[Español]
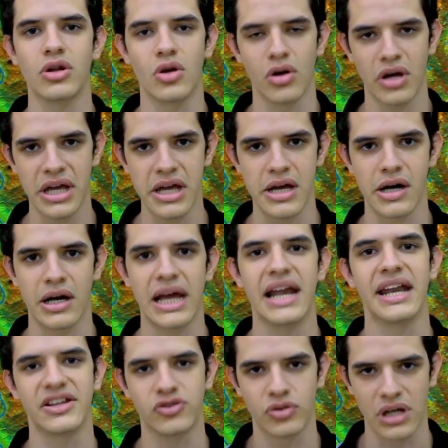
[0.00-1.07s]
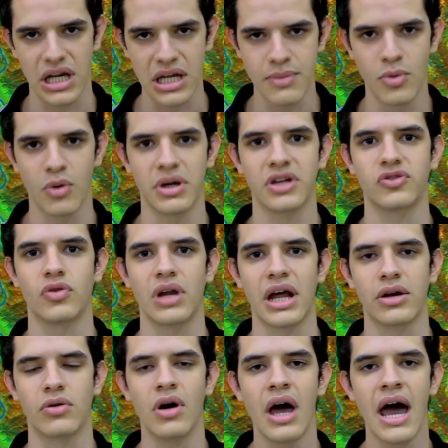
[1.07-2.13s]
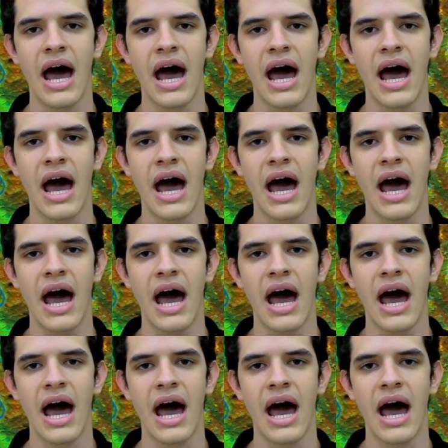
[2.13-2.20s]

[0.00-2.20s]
ideología, el nacionalismo venezolano,